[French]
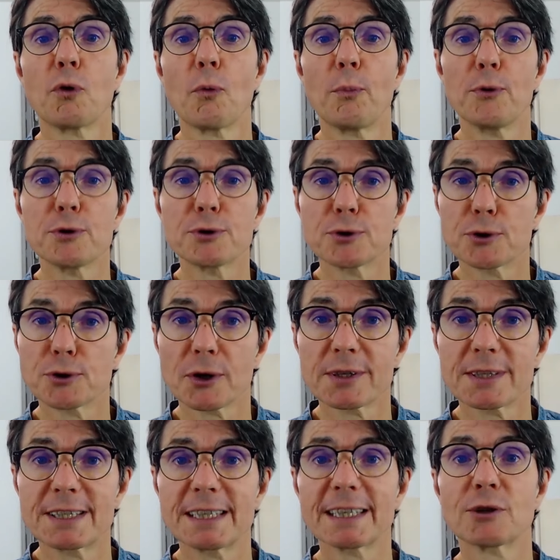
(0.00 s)
on peut se
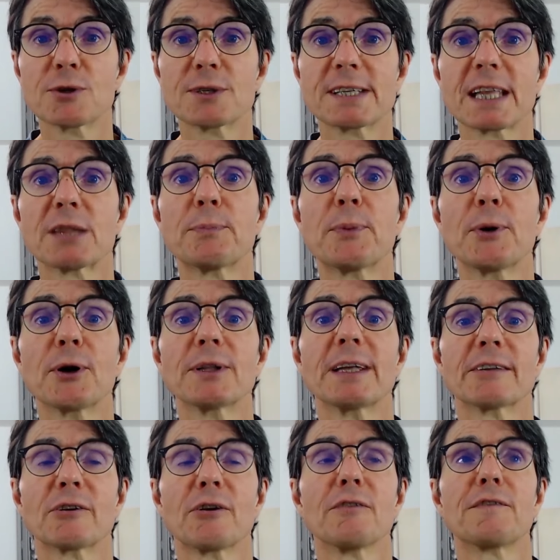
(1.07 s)
sortir de cette peur
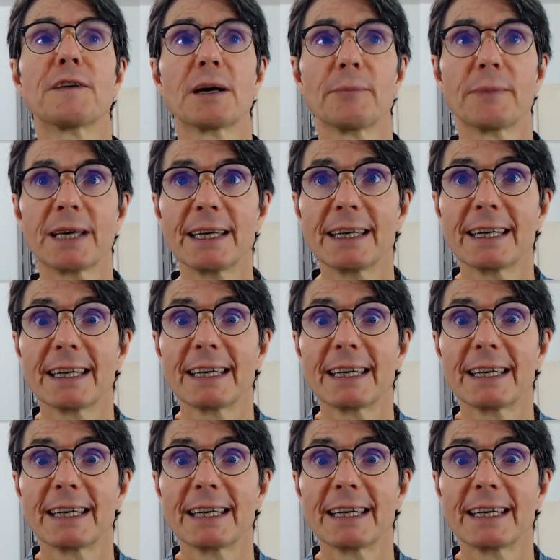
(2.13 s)
d'être enfermé